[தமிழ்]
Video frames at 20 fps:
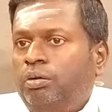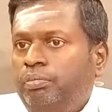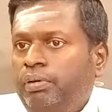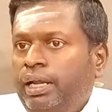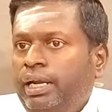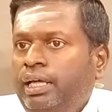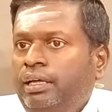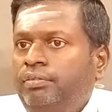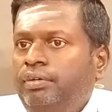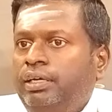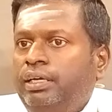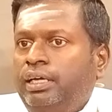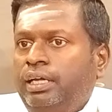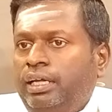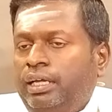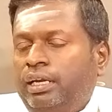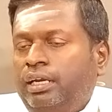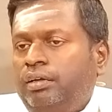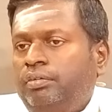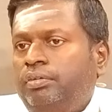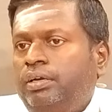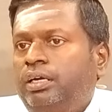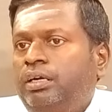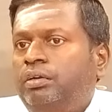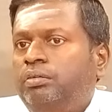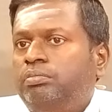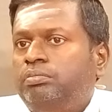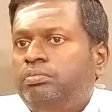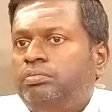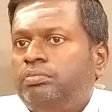ஒரு மனைவிக்கு என்ன
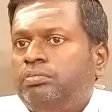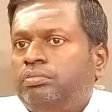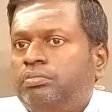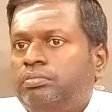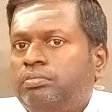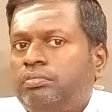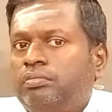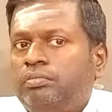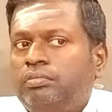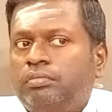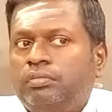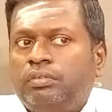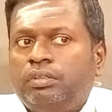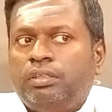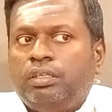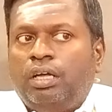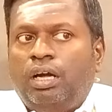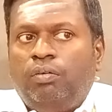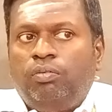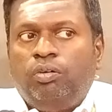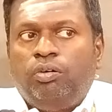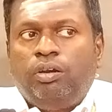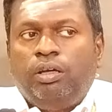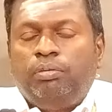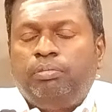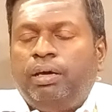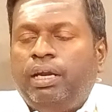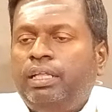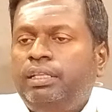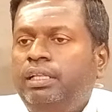வேண்டும்
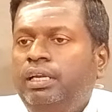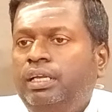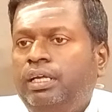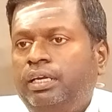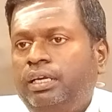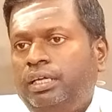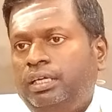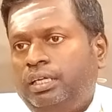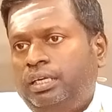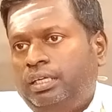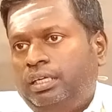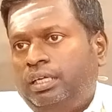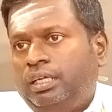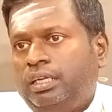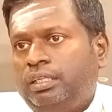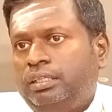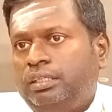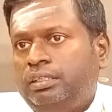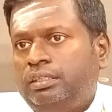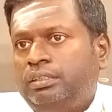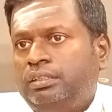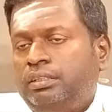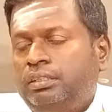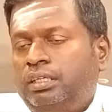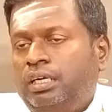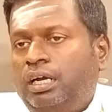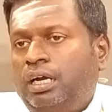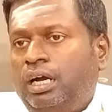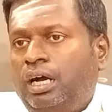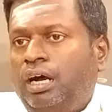அவளுடைய மனதில் என்ன இருக்கிறது
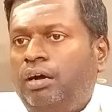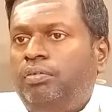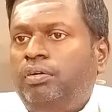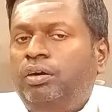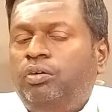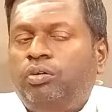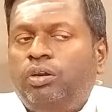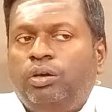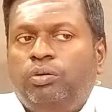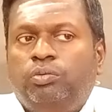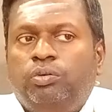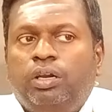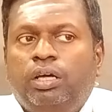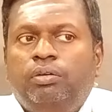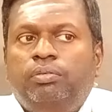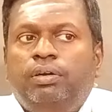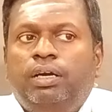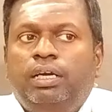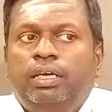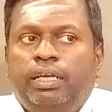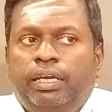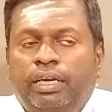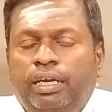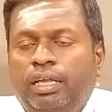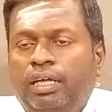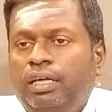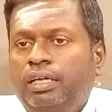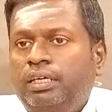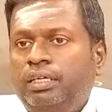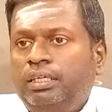அவளுடைய உணர்வுகள்
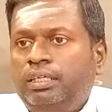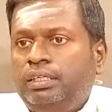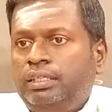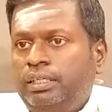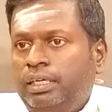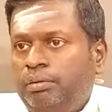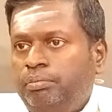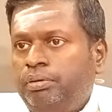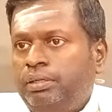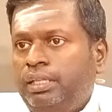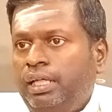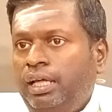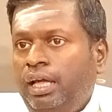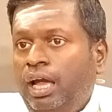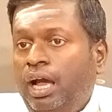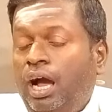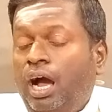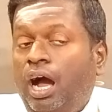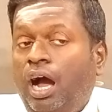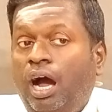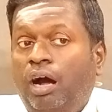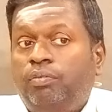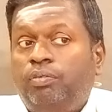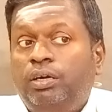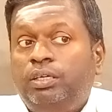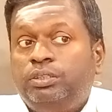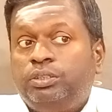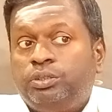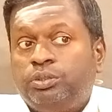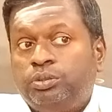என்ன என்பதை
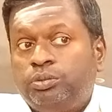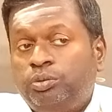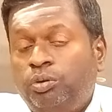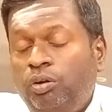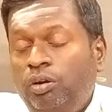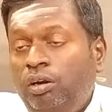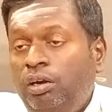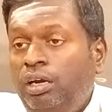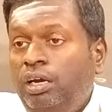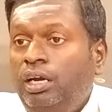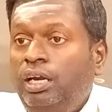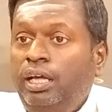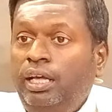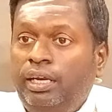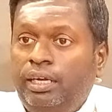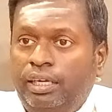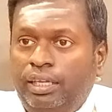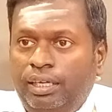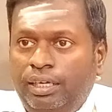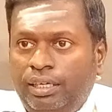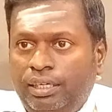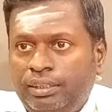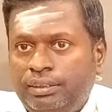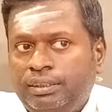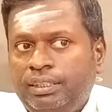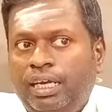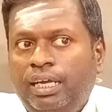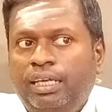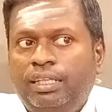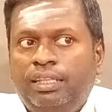அவள் சொல்லி
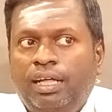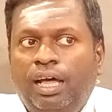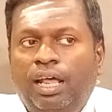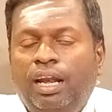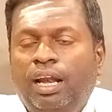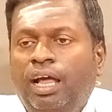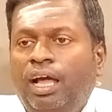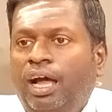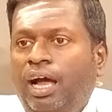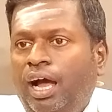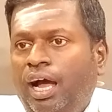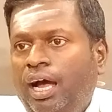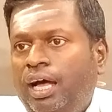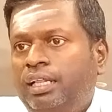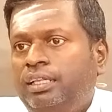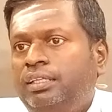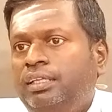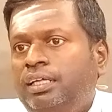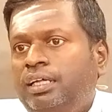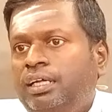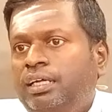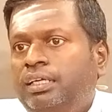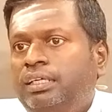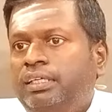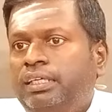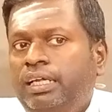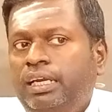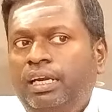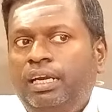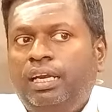நீங்கள் செய்தால் அது
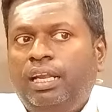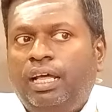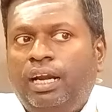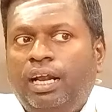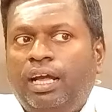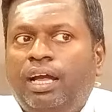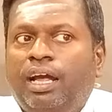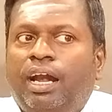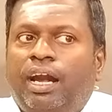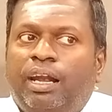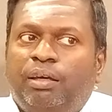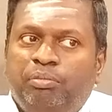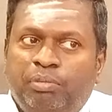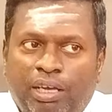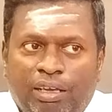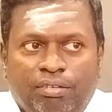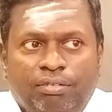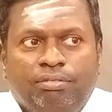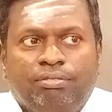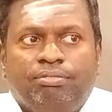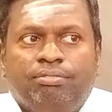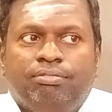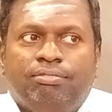இல்லற கடமை